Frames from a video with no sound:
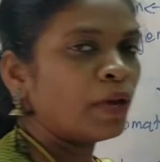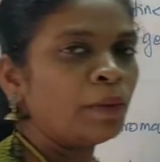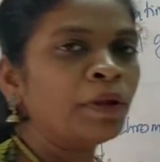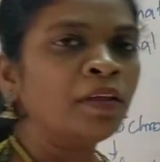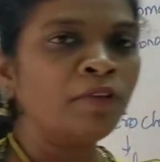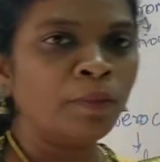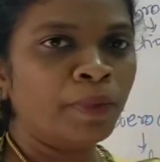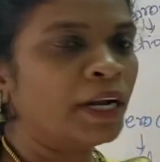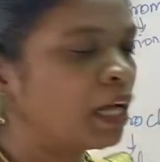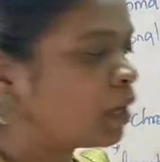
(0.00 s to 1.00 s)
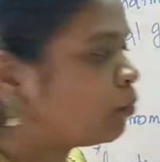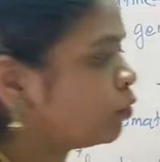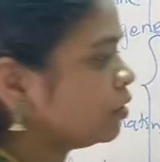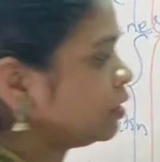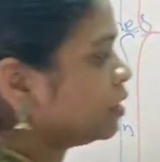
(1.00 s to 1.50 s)
லைக் பேபி டெவலப்மெண்ட்
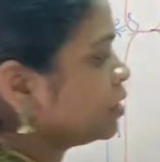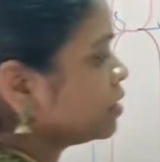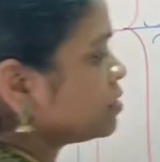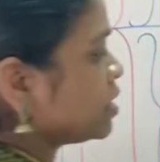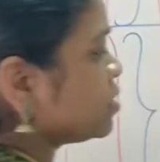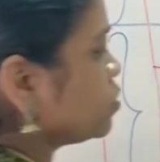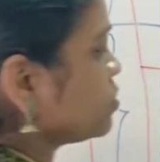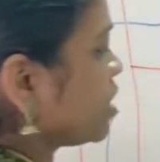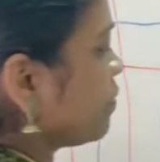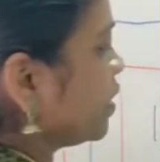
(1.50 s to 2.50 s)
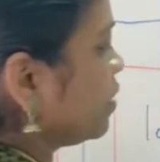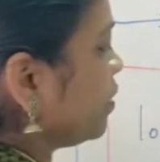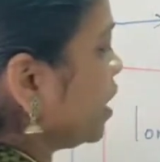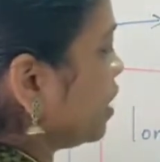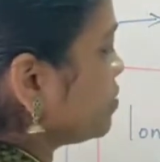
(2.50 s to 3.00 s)
ஆகும்போது சிக்ஸ் டு செவன்த்
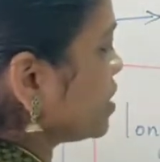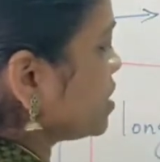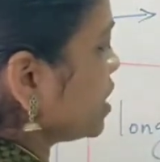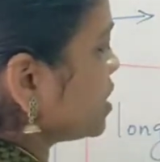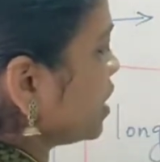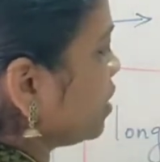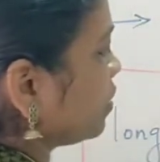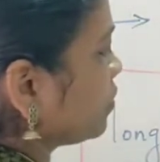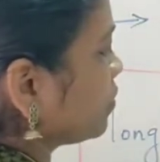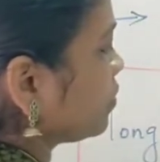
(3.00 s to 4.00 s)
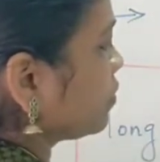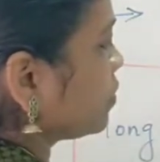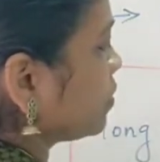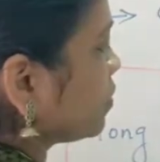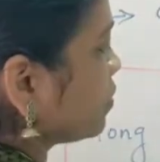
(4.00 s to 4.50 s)
வீக் ஆஃப் ஜெஸ்டேஷனில்
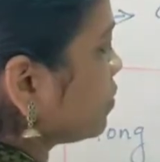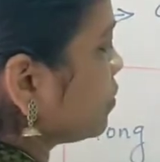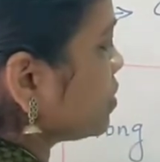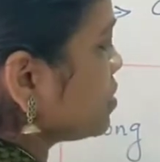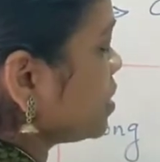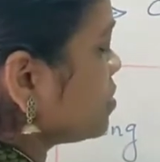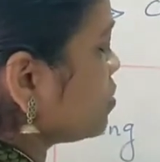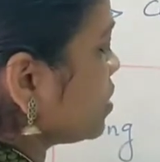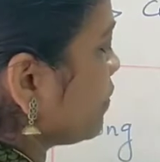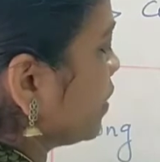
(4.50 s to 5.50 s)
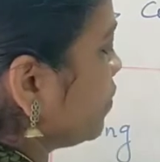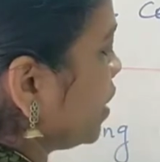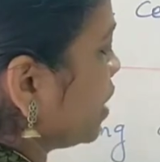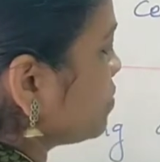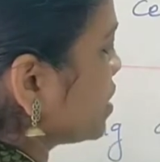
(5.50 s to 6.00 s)
சிக்ஸ் டு செவன்த்
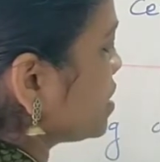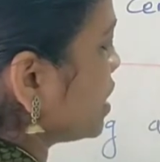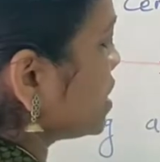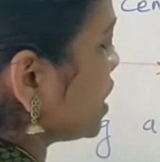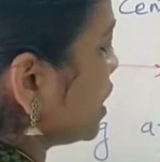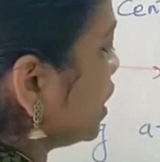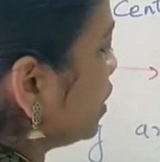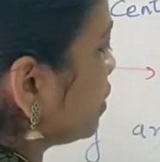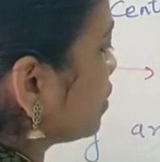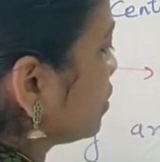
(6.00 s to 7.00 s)
வீக் ஆஃப் ஜெஸ்டேஷனில்